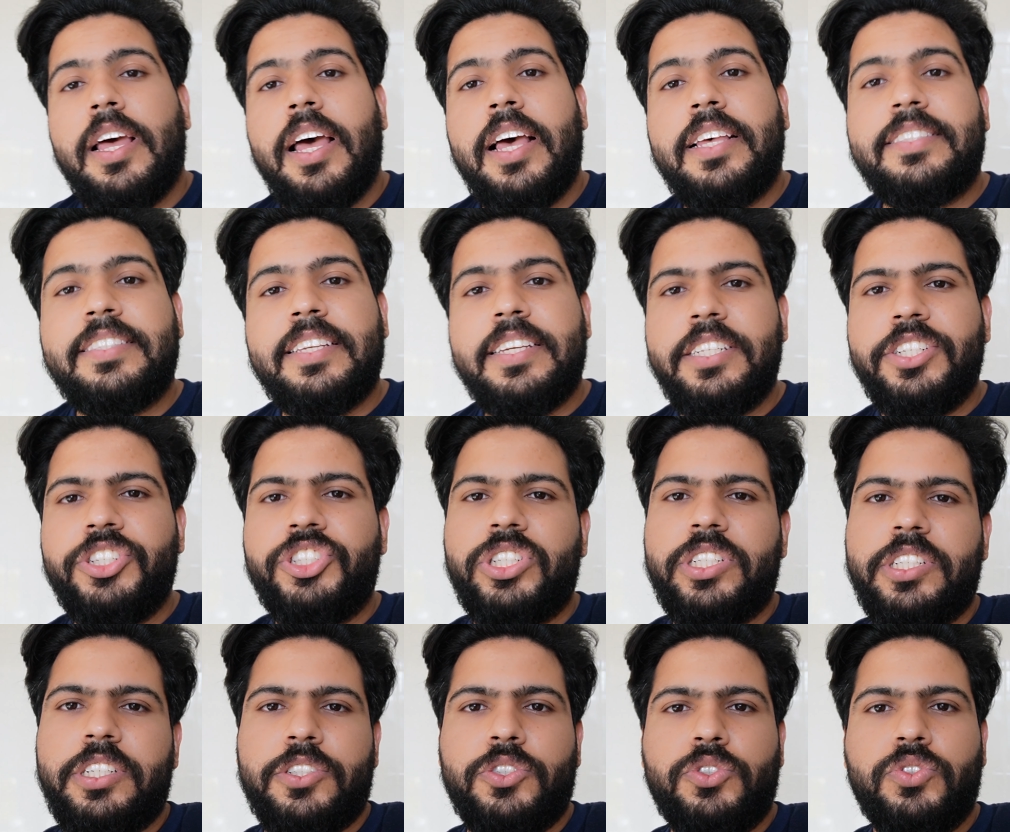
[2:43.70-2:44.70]
هسه
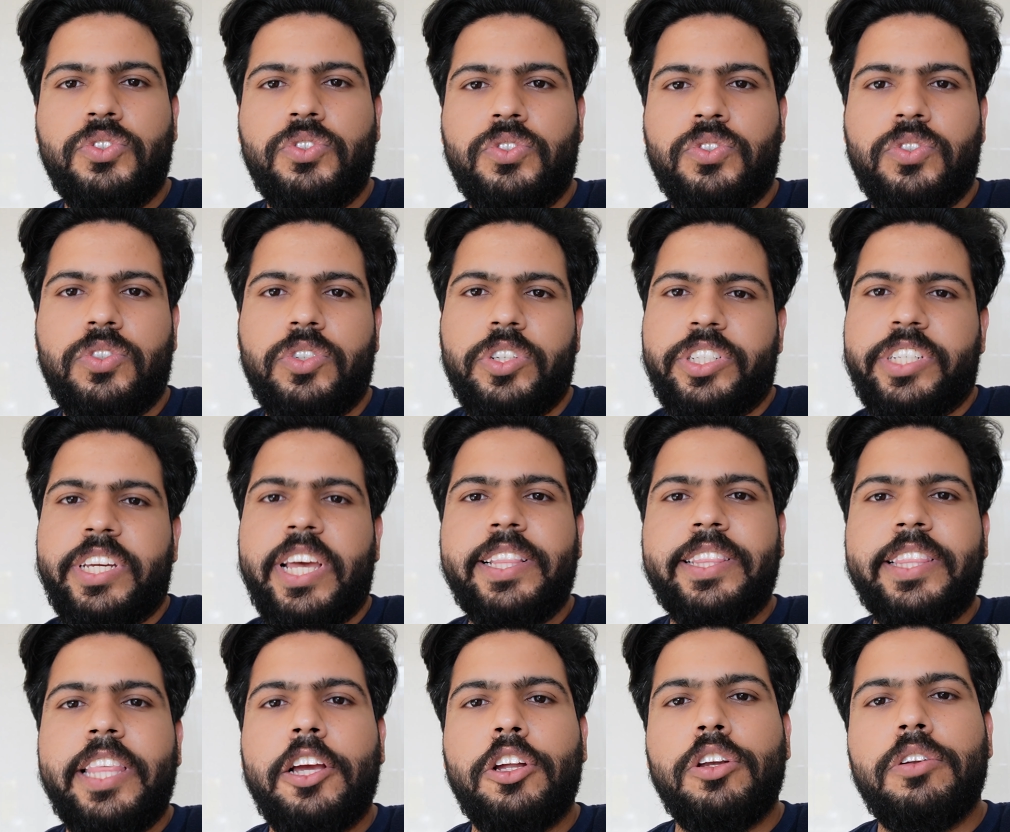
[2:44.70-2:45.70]
نجي انه ايش قد
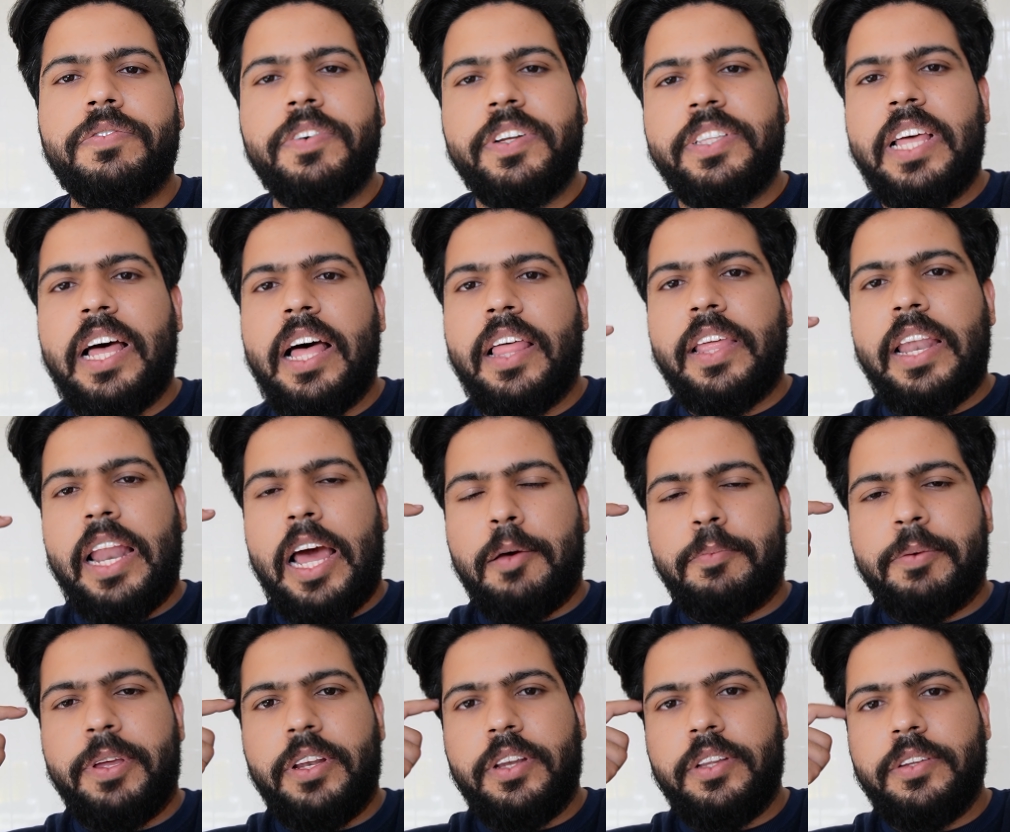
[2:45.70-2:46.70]
تكلفه هذا
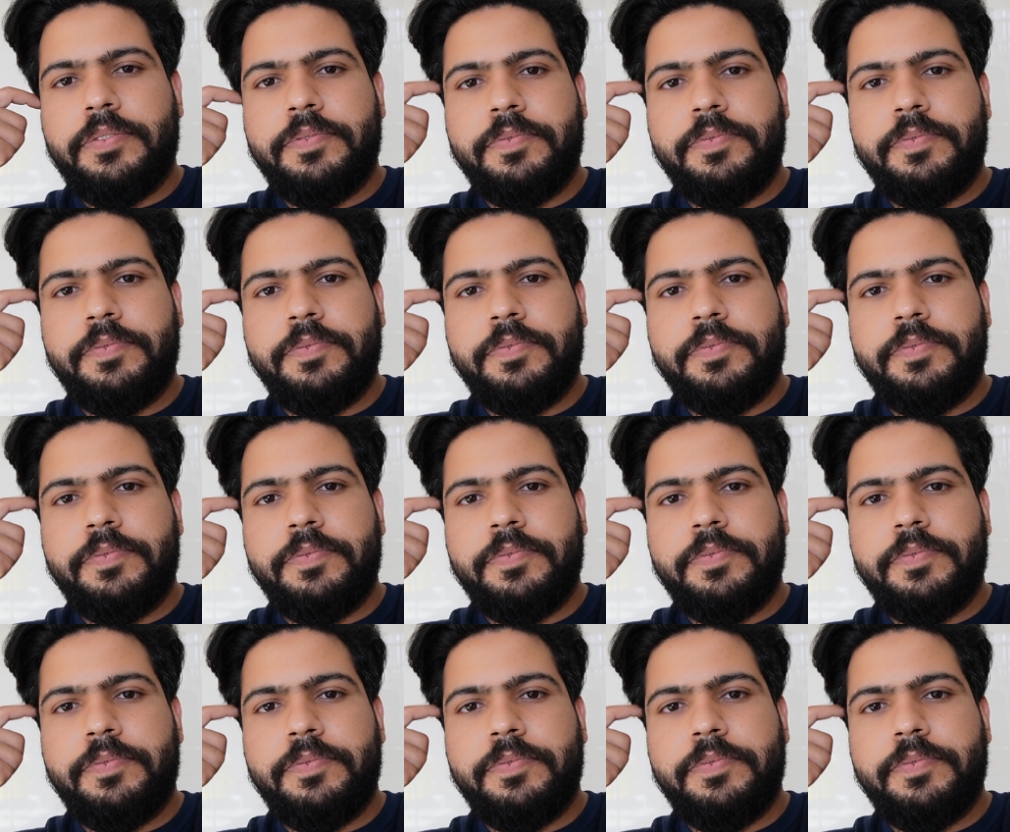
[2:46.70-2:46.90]
العمل